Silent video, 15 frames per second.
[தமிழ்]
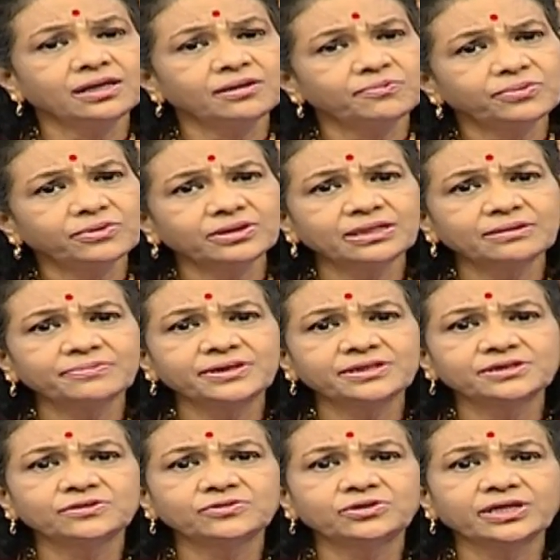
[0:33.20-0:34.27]
இப்போது இந்த
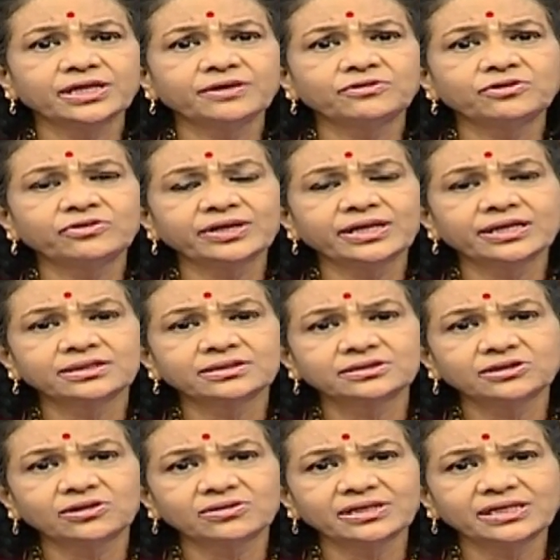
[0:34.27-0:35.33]
பிசிஓடி ஓரியன்
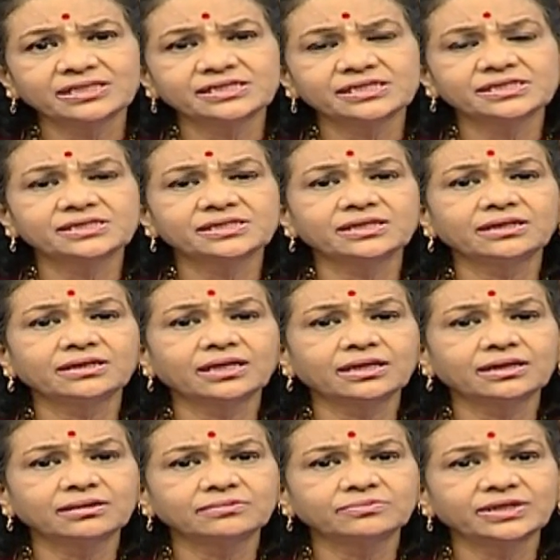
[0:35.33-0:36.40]
சாக்லேட் சிஸ்டர்
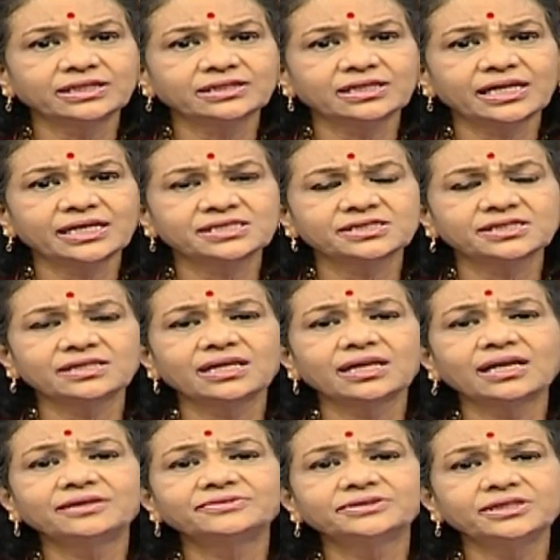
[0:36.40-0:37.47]
பிளட் கிளாட்ஸ்
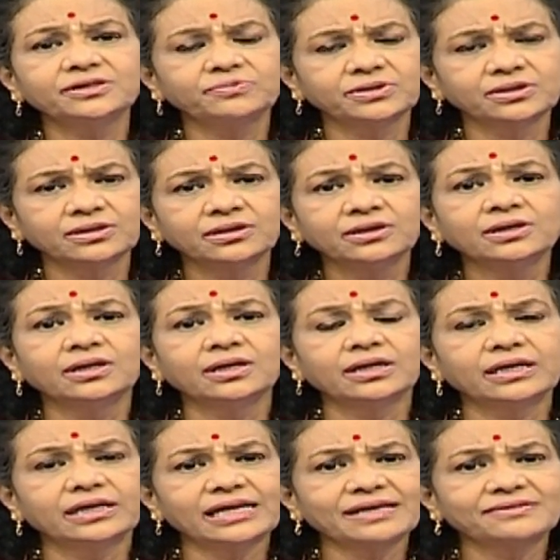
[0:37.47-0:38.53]
இதெல்லாம் வந்து இப்போ
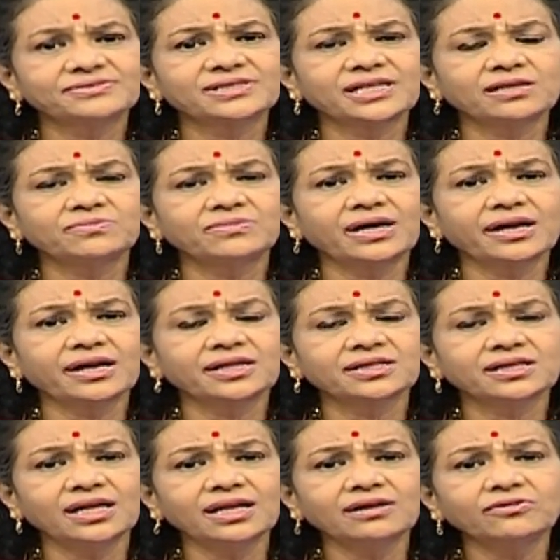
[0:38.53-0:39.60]
லைஃப் ஸ்டைல்
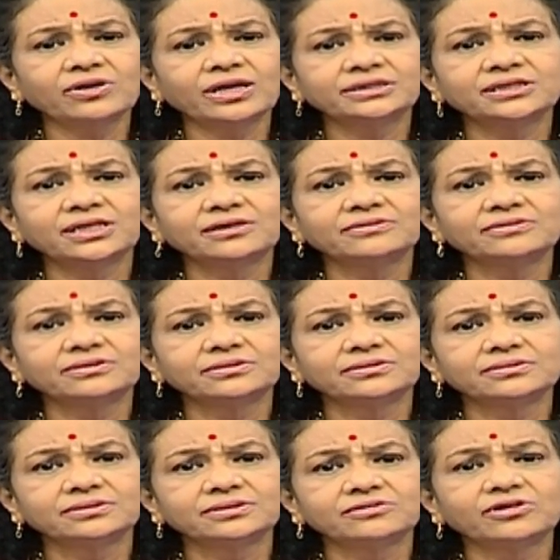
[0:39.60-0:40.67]
மாறினதுனால ஒரு அஞ்சாறு
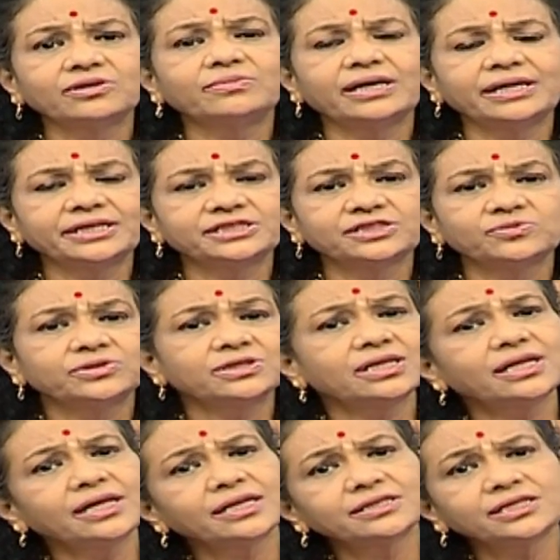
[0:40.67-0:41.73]
இதுவாக மாறிடுச்சு
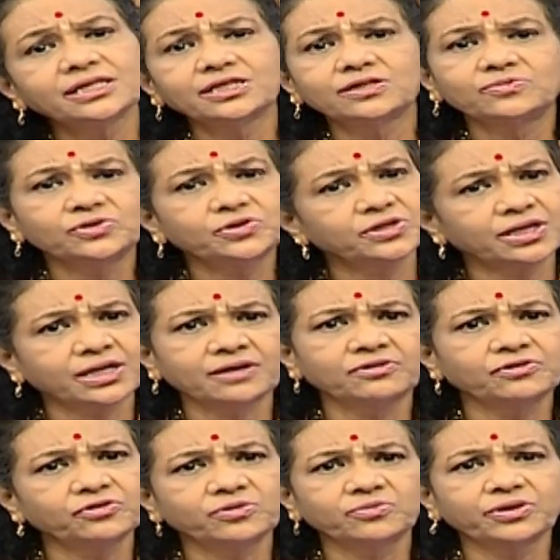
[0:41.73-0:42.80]
முதல்ல இருந்தது இந்த மூணு தான் நான்
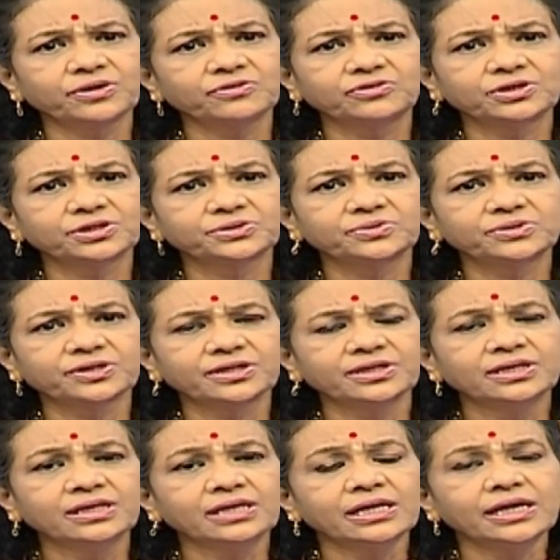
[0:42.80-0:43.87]
ஒவ்வொரு முறையும் உங்களுக்கு சொல்கிறது
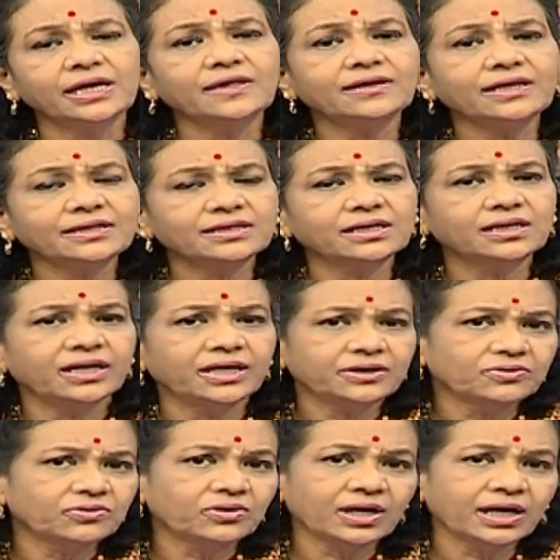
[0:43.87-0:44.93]
இதில் இந்த
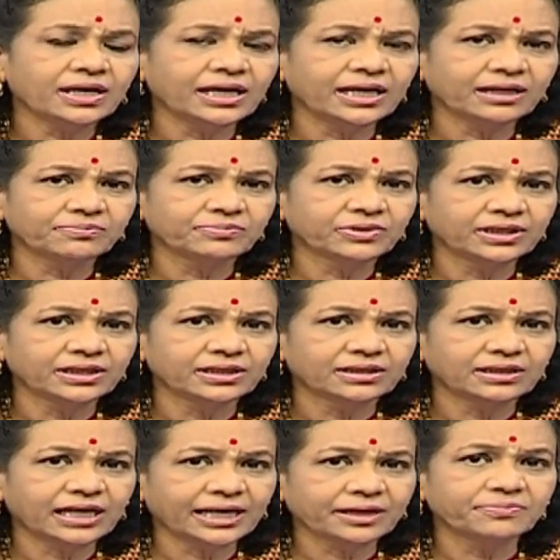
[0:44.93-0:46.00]
கருக்குழாய் அடைப்புகள்
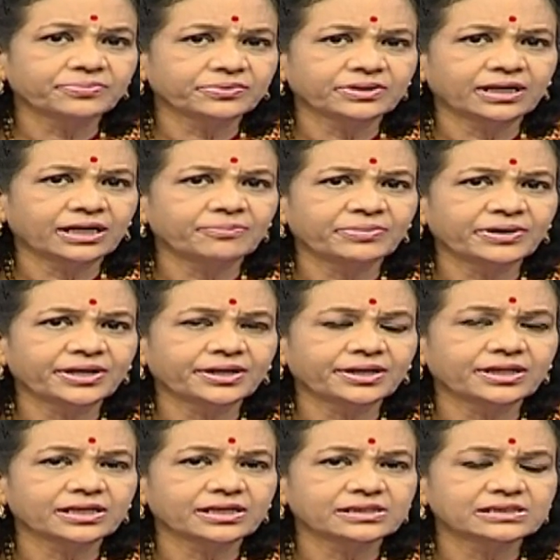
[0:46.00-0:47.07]
அடைப்பு
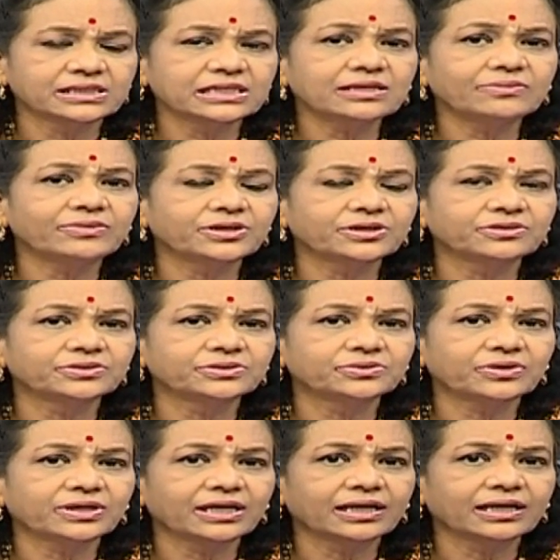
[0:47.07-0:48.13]
அப்படின்றது சித்த
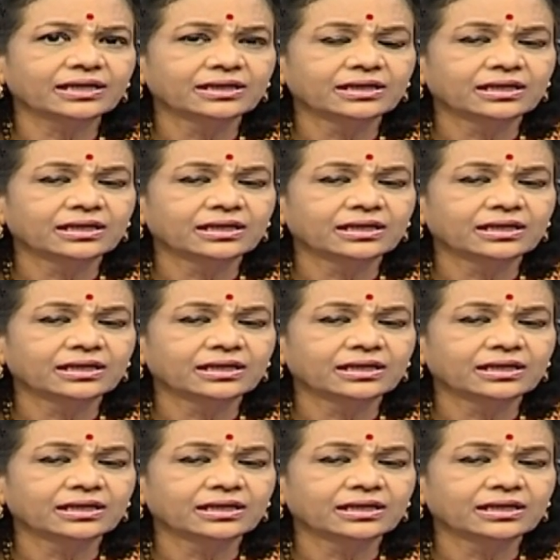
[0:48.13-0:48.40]
மருத்துவத்துறையில்